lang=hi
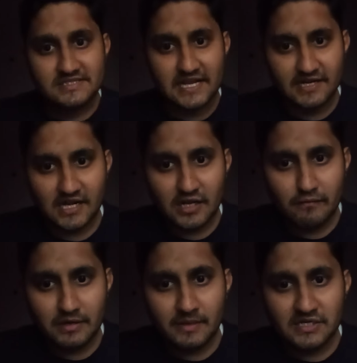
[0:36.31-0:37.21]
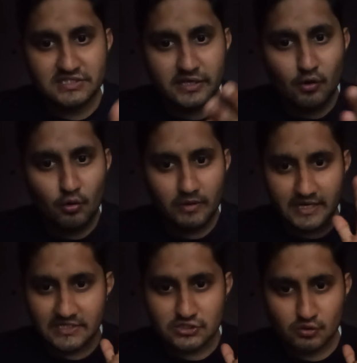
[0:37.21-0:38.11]
सेंट्रल गवर्नमेंट से
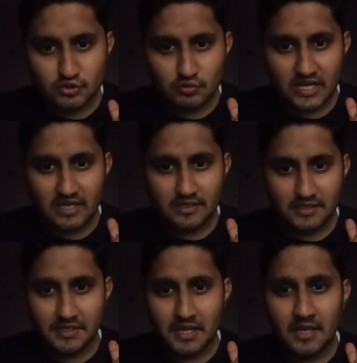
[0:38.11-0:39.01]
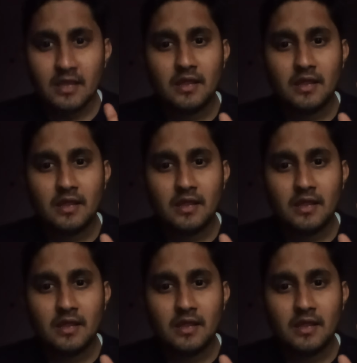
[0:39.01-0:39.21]
ओवर एज हो चुका है ठीक है